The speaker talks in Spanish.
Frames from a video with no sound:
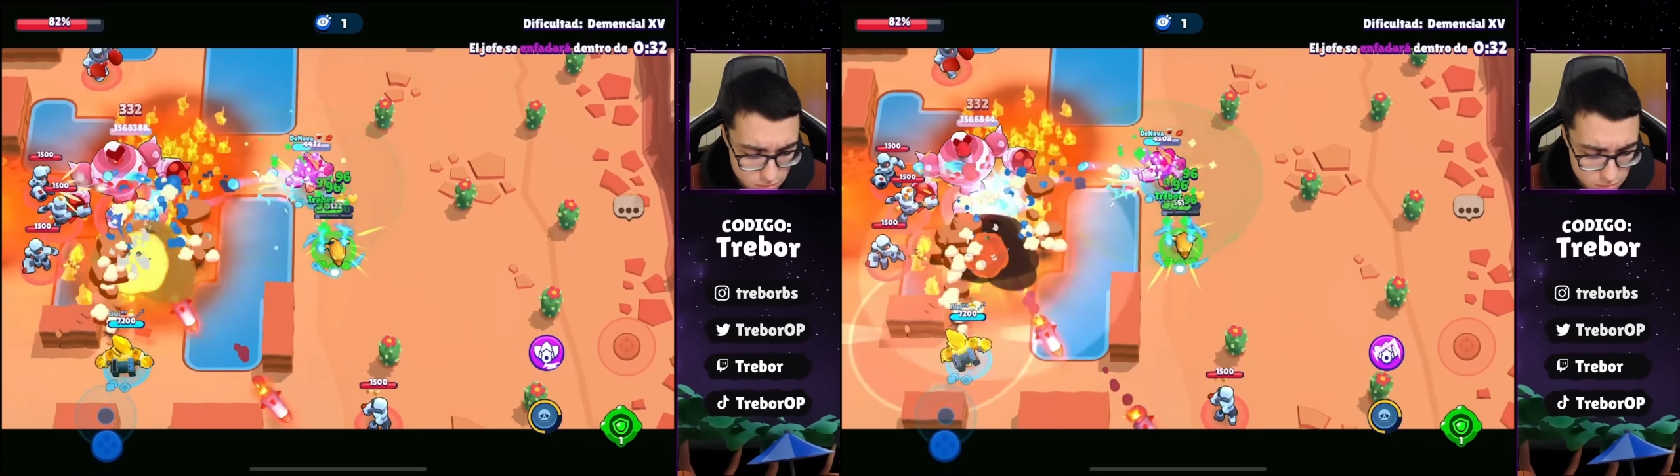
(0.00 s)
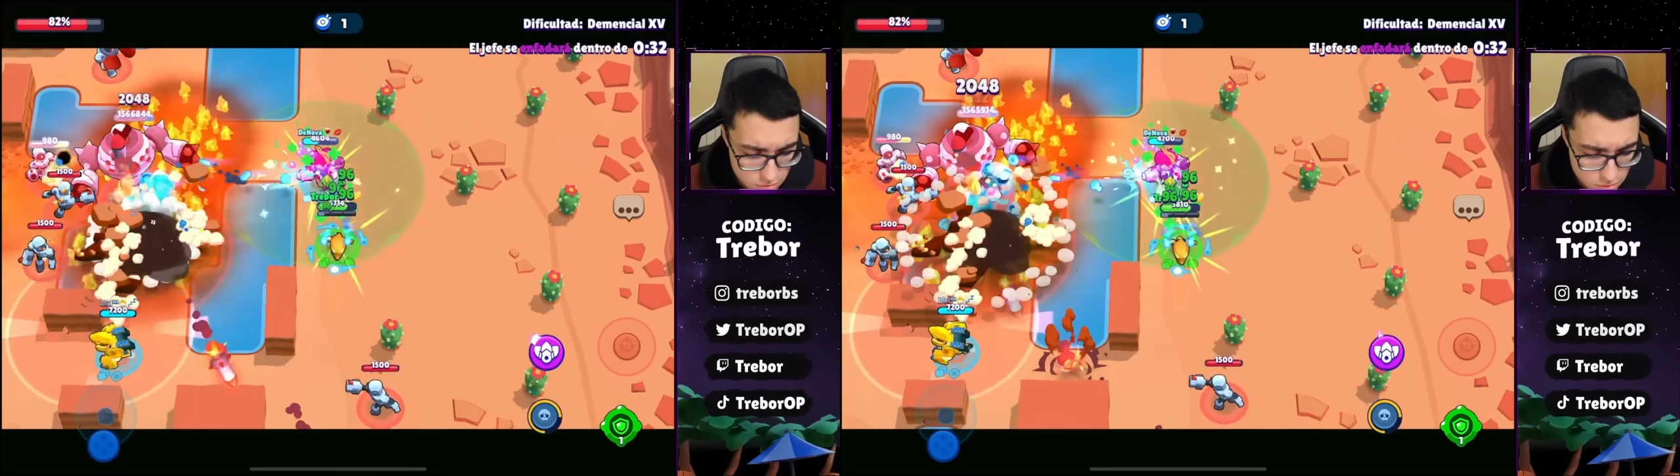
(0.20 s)

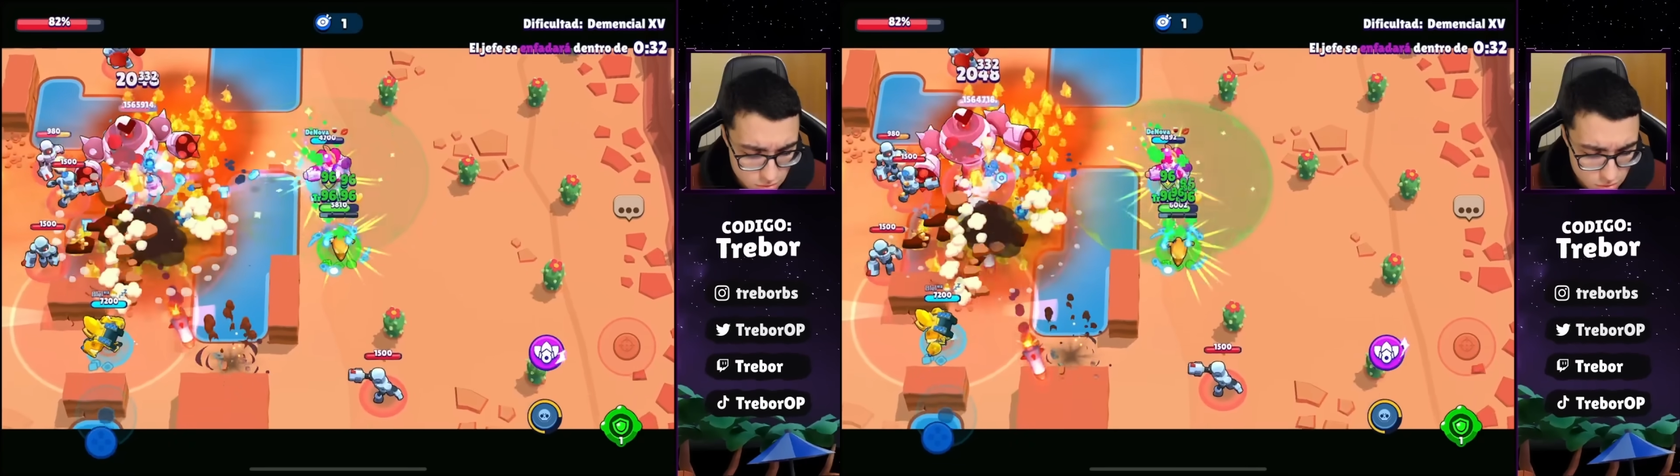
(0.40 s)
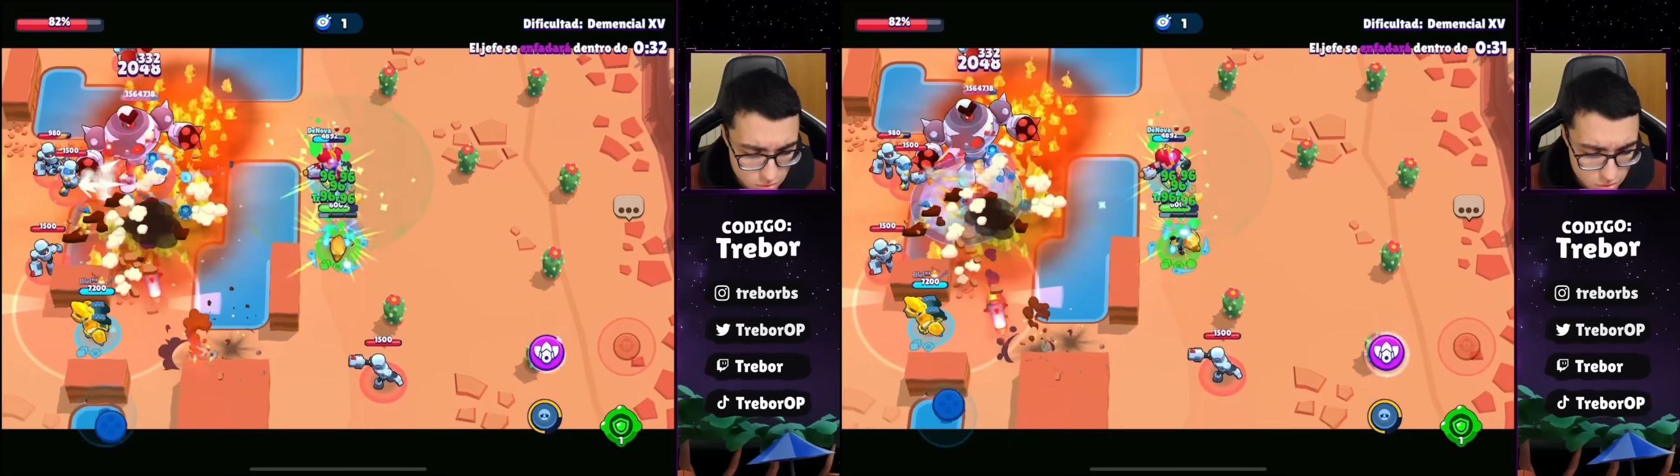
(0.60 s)

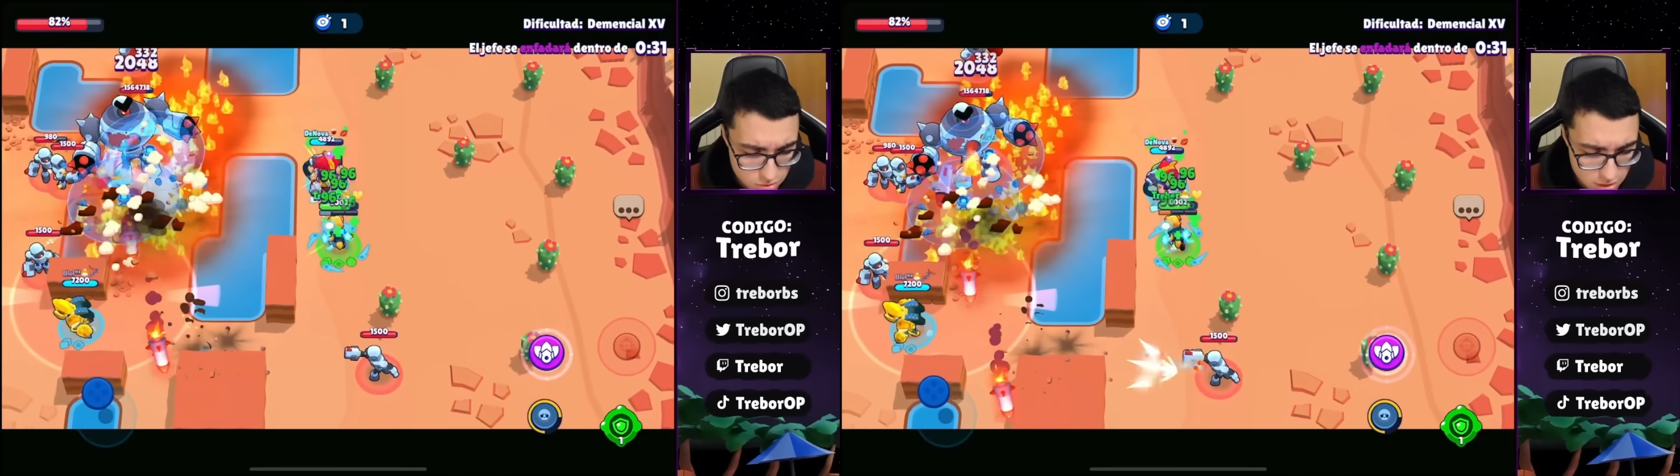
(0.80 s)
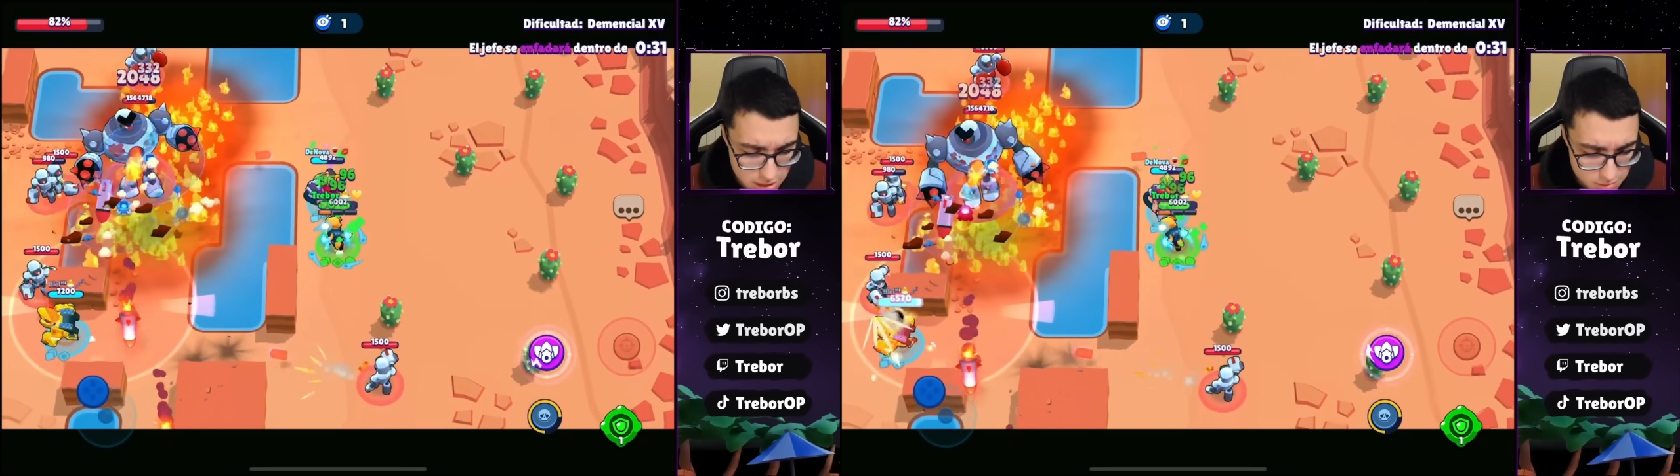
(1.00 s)
No, no
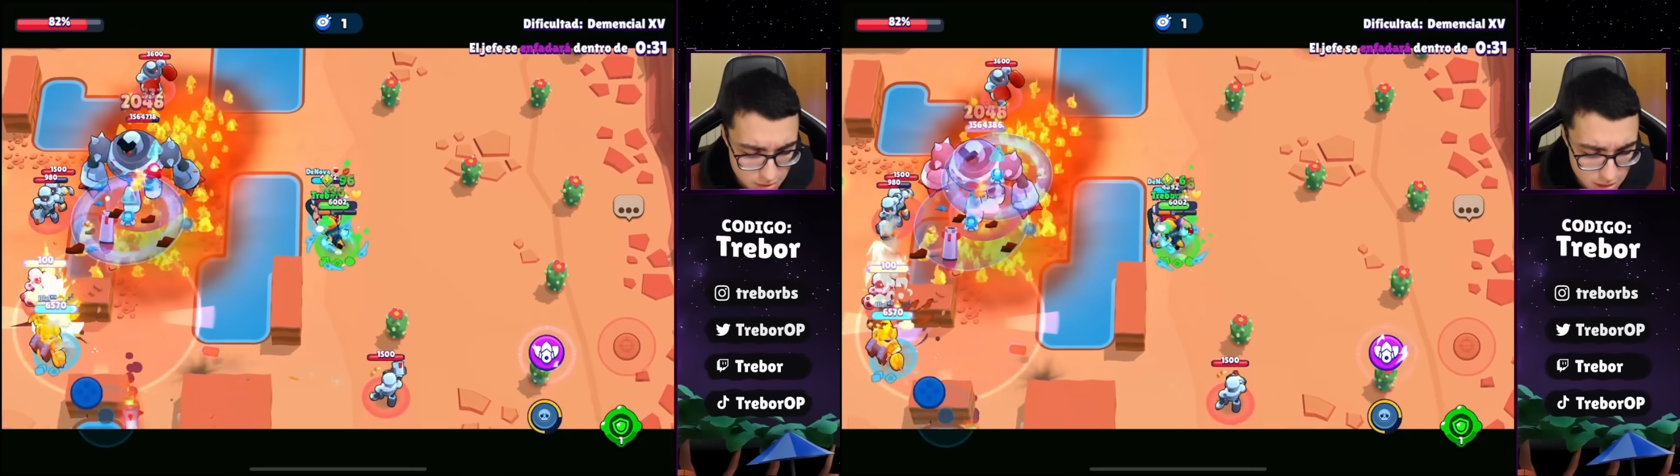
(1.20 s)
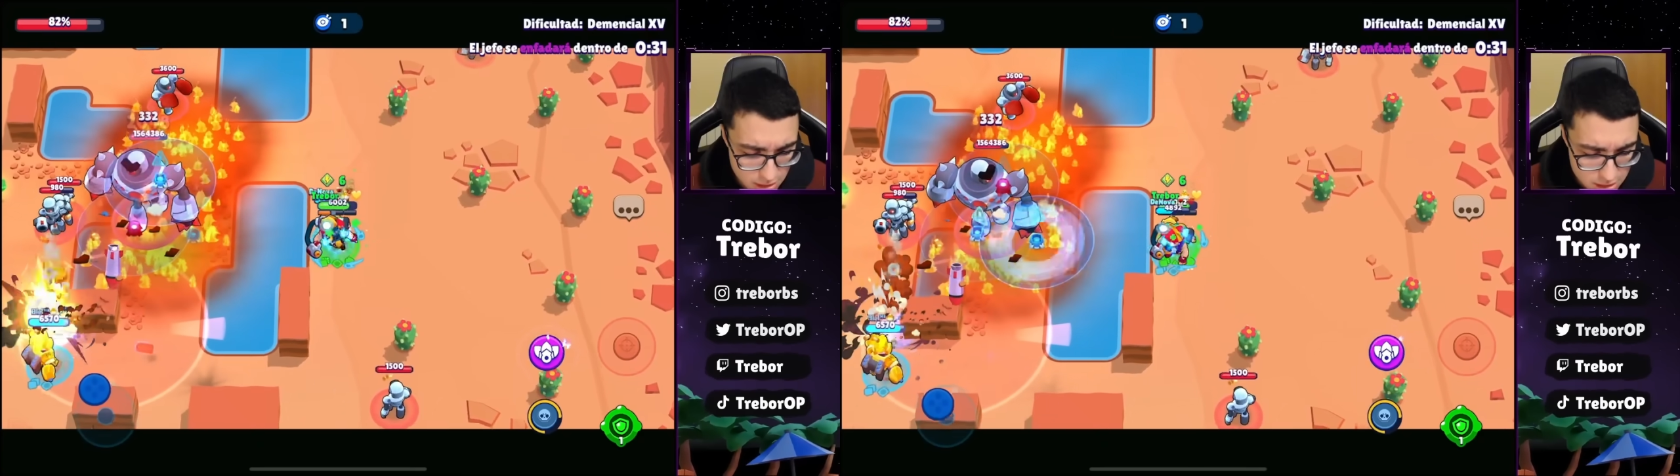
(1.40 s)
tires
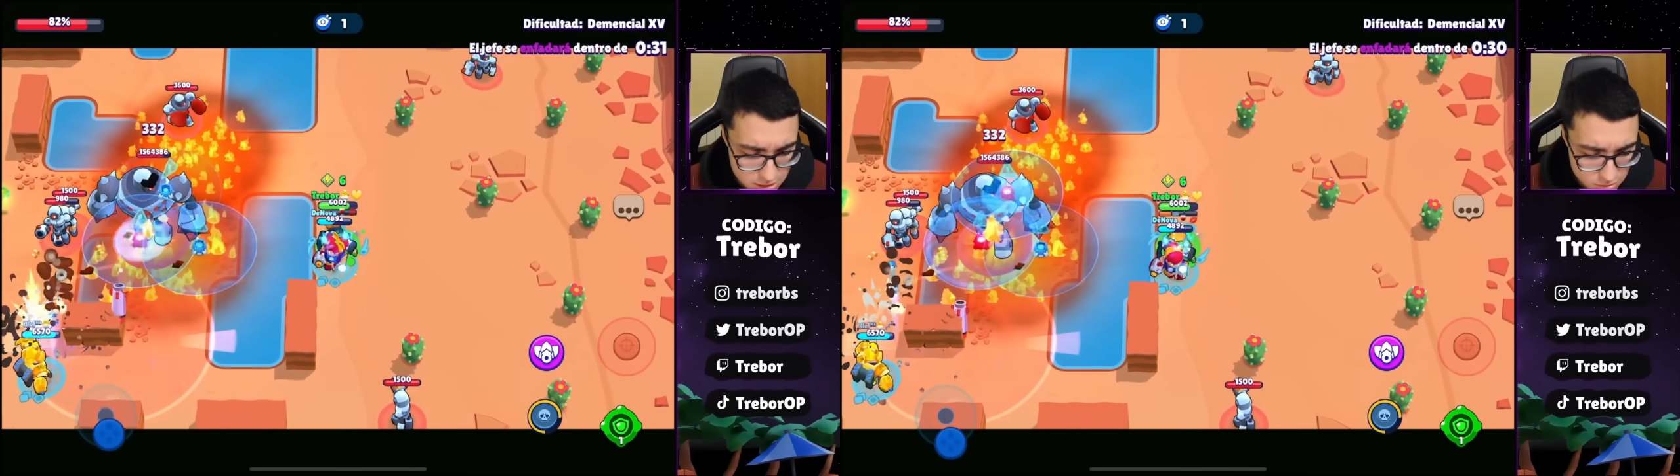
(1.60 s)
minas,